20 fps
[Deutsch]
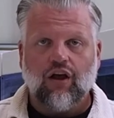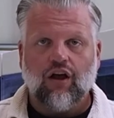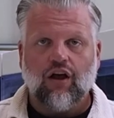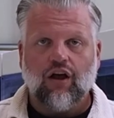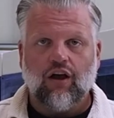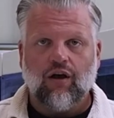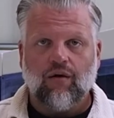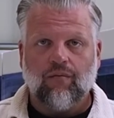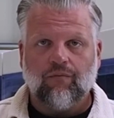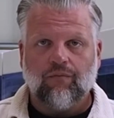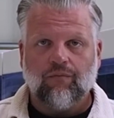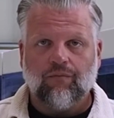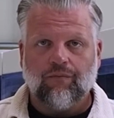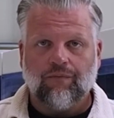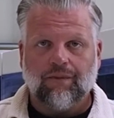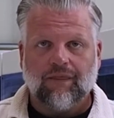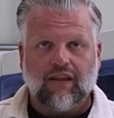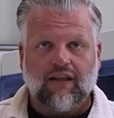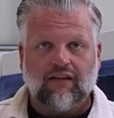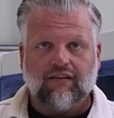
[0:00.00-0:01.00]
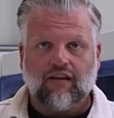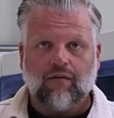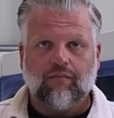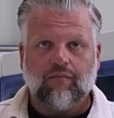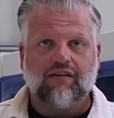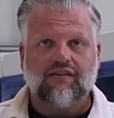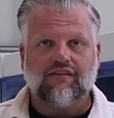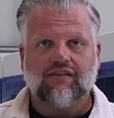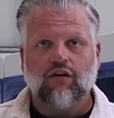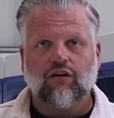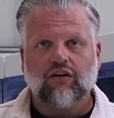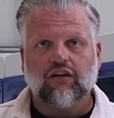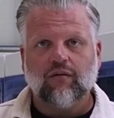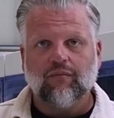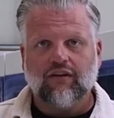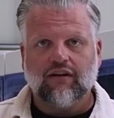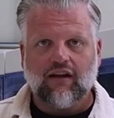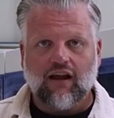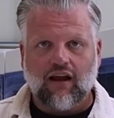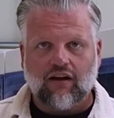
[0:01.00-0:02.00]
ähm, damit Sie auch hier
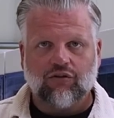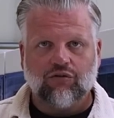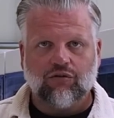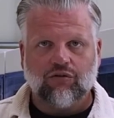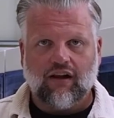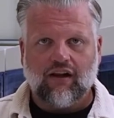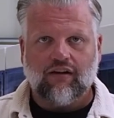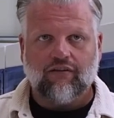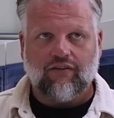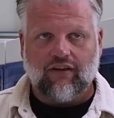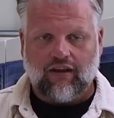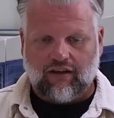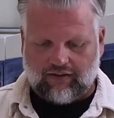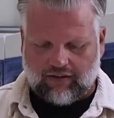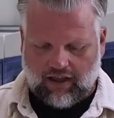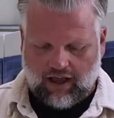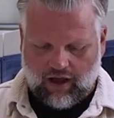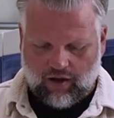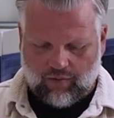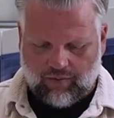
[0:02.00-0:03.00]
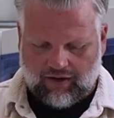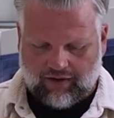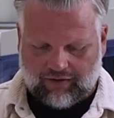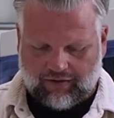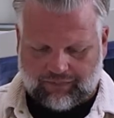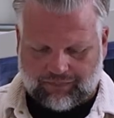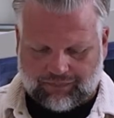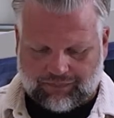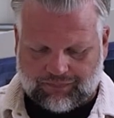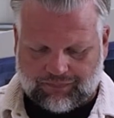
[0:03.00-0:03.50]
mit den aktuellen Werten arbeiten.